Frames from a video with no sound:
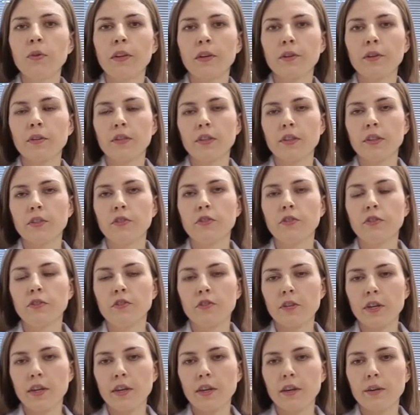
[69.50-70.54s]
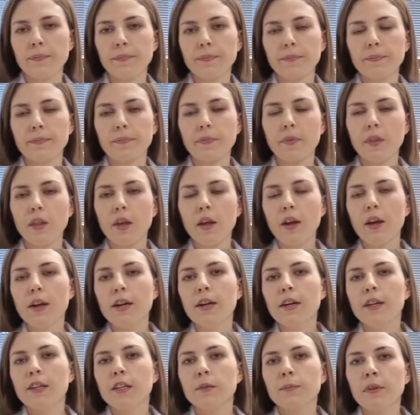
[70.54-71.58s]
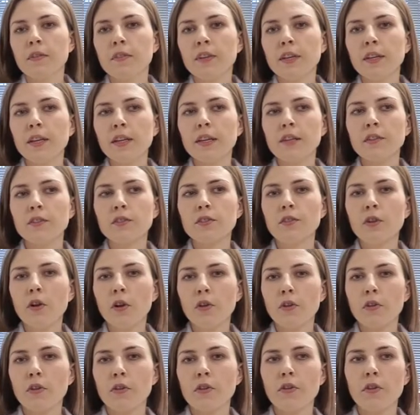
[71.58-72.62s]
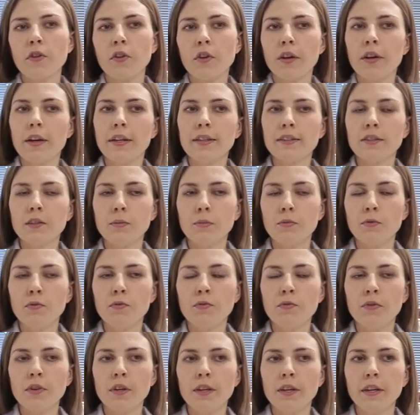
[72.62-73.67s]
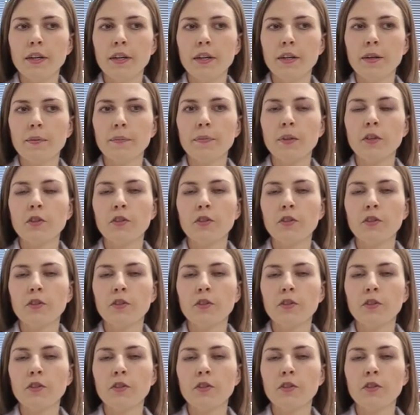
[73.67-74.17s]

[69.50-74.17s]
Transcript: tego zanieczyszczenia. Sprawdzana jest zdolność enzymów e,